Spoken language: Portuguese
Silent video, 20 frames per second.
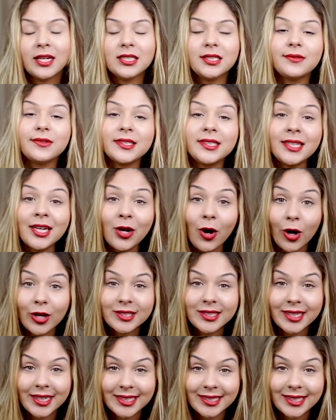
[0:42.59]
Se você
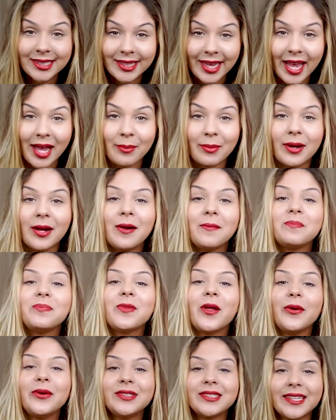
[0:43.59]
gosta desse tema,
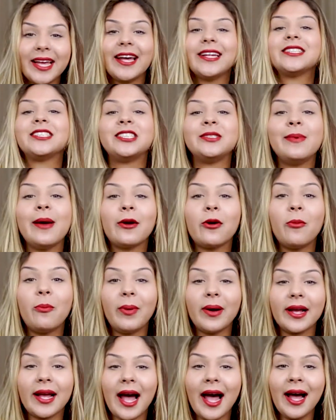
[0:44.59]
não esquece de me
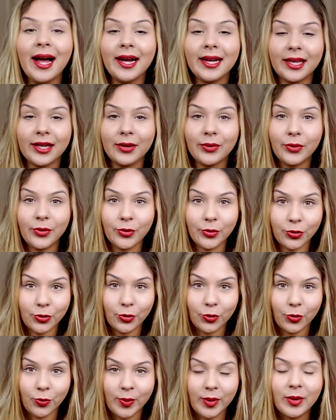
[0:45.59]
acompanhar aqui no
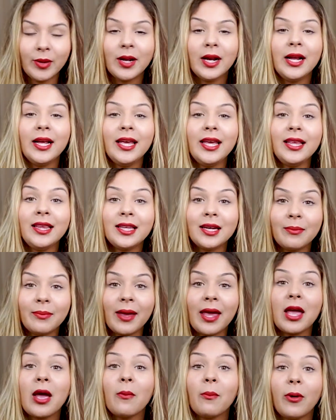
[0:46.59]
YouTube e
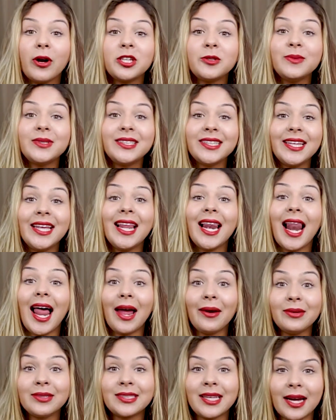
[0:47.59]
também pode me seguir
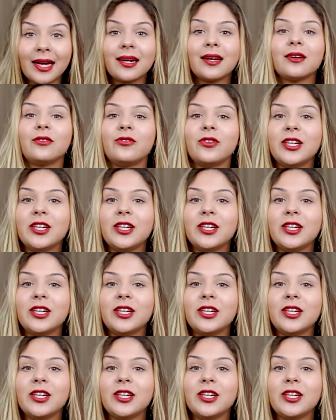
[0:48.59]
lá no Instagram.